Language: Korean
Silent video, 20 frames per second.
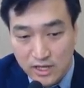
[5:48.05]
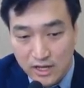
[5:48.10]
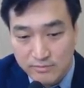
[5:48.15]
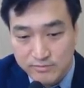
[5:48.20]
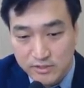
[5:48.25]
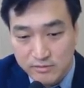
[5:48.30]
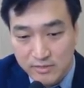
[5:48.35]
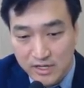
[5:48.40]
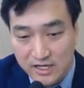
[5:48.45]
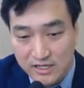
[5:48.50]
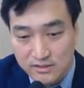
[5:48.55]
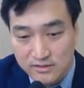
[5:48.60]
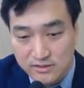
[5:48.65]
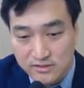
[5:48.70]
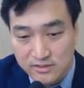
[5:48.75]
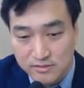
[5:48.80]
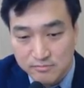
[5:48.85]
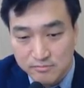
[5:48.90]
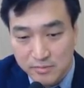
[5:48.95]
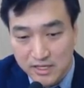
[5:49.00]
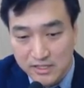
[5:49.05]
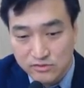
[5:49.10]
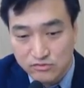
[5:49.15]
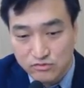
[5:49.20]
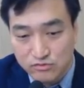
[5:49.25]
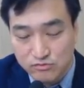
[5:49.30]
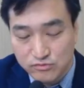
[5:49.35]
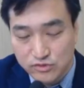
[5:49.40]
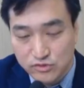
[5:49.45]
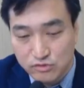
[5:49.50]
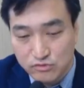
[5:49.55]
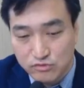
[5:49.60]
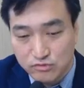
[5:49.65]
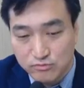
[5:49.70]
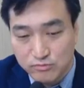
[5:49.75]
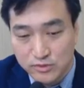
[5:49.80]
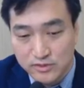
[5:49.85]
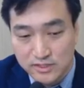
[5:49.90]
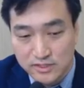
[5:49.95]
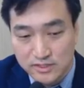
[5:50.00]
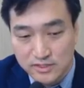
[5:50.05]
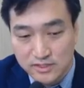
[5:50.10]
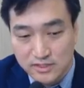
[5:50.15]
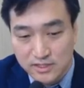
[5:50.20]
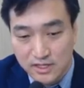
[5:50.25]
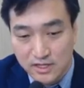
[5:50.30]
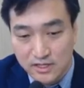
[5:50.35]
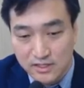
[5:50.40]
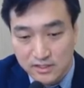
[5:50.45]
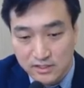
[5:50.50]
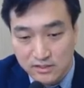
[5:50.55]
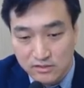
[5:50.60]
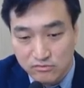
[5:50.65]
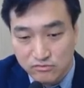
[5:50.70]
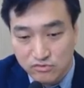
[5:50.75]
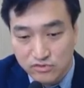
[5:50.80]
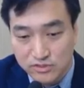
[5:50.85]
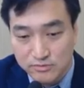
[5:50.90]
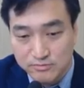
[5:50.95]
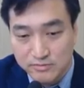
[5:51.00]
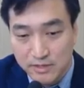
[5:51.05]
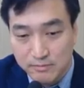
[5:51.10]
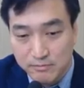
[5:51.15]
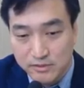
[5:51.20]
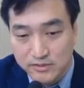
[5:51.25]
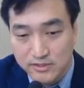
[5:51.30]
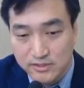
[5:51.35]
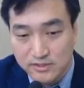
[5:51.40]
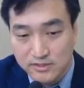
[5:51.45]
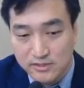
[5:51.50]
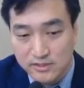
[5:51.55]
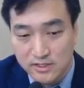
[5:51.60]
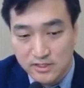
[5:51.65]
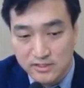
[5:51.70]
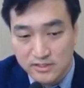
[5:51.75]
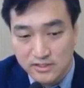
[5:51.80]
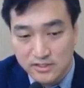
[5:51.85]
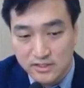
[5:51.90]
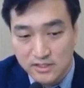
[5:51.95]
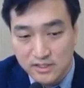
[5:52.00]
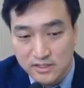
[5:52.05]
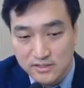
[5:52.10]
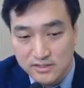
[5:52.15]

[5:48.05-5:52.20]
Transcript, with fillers: 앞서 말했듯이 팔십구 점 구 퍼센트가 아닌 구십사 퍼센트까지